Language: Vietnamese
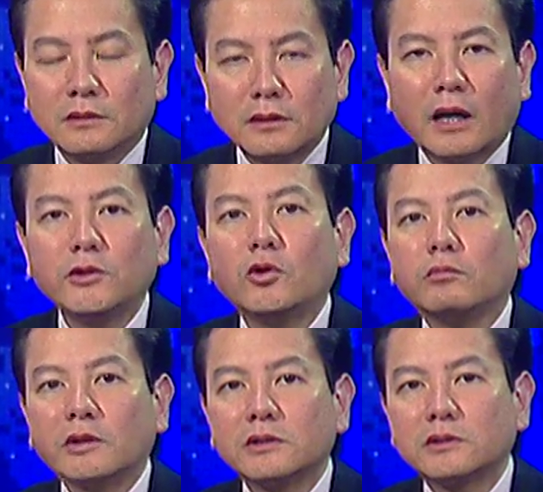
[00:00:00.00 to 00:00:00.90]
nên
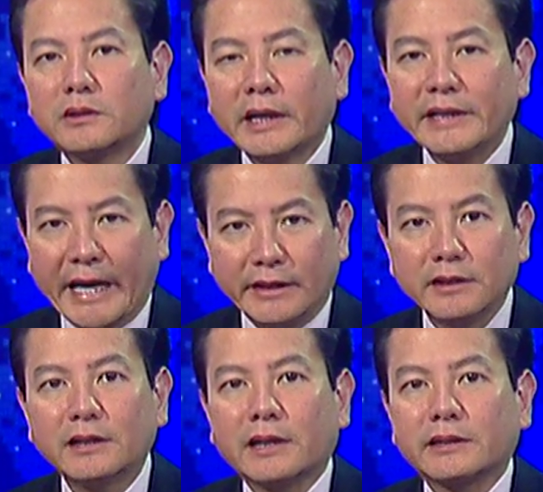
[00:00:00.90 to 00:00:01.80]
dùng cái cái nhẹ
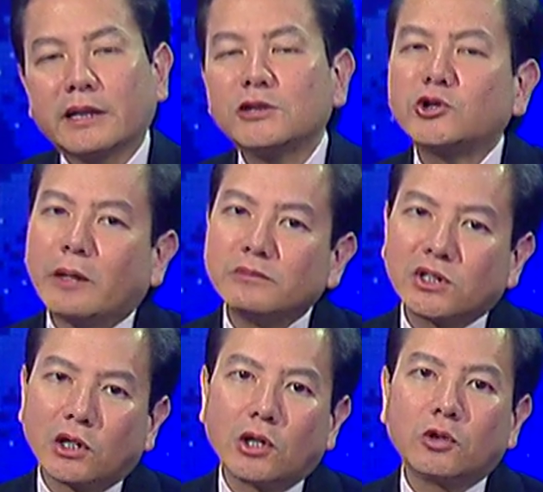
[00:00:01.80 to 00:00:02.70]
nhất là cái
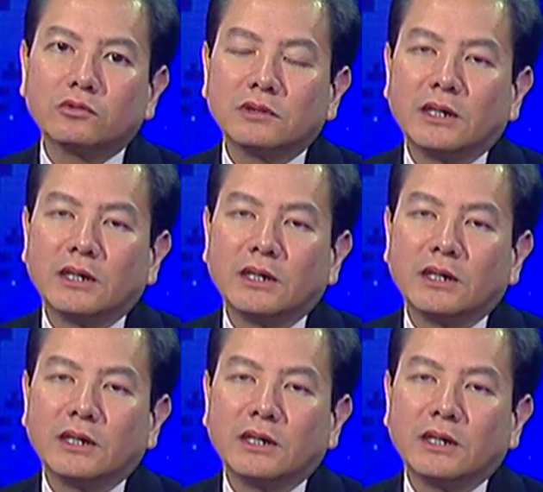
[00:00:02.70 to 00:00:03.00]
tramsinolone